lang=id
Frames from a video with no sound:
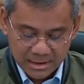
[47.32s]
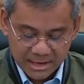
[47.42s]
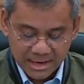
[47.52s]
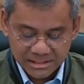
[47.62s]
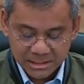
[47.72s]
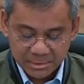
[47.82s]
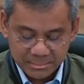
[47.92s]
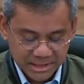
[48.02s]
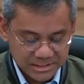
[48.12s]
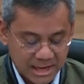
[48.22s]
Dari hasil
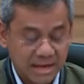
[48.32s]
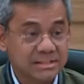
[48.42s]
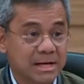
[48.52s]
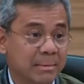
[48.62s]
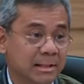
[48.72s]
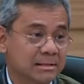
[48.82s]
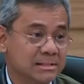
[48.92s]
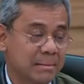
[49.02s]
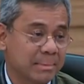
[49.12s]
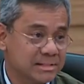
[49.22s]
pemeriksaan
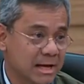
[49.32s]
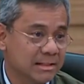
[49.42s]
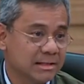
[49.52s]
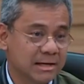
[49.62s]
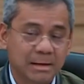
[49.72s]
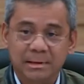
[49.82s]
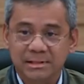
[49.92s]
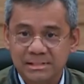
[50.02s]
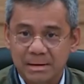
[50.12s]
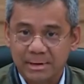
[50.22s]
sampai saat ini
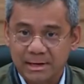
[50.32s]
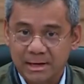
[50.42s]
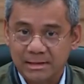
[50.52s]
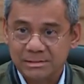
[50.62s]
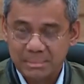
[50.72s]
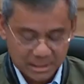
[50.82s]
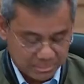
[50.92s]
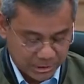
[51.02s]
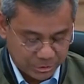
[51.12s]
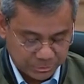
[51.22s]
dapat disampaikan
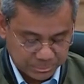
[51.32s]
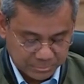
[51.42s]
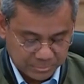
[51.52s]
sebagai berikut.